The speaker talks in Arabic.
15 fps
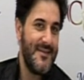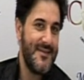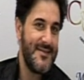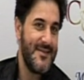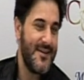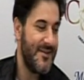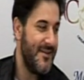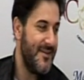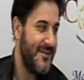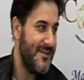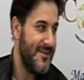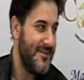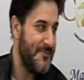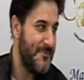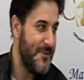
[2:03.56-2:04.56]
صرح
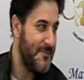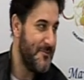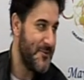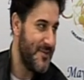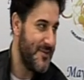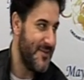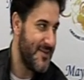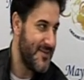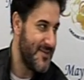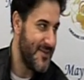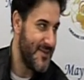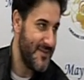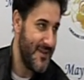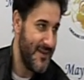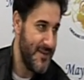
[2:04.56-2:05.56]
مهم جدا
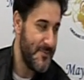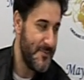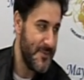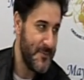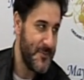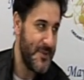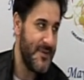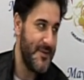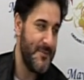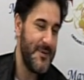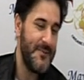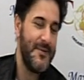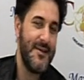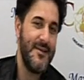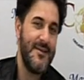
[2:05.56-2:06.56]
صرح تعليمي مهم جدا
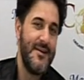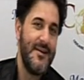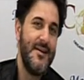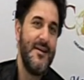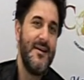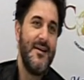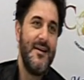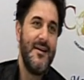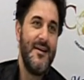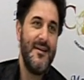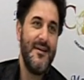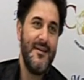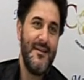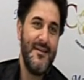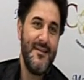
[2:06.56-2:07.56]
بلبنان
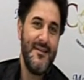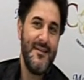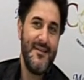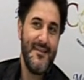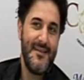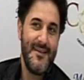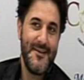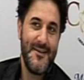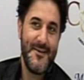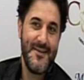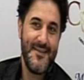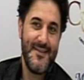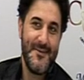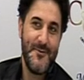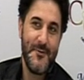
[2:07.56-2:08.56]

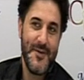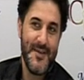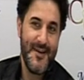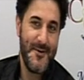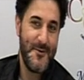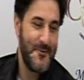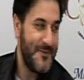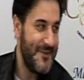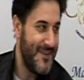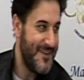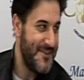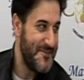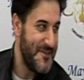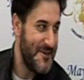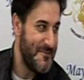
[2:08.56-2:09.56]
آه، ونيالكم
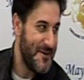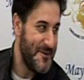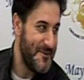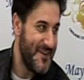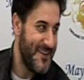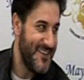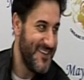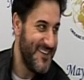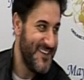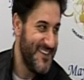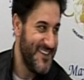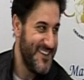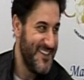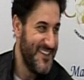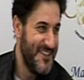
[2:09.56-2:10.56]
على الجامعه وعلى
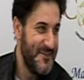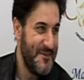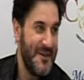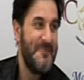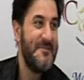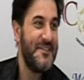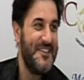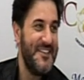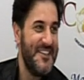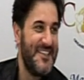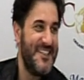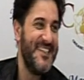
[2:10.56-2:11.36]
ولا مش كثير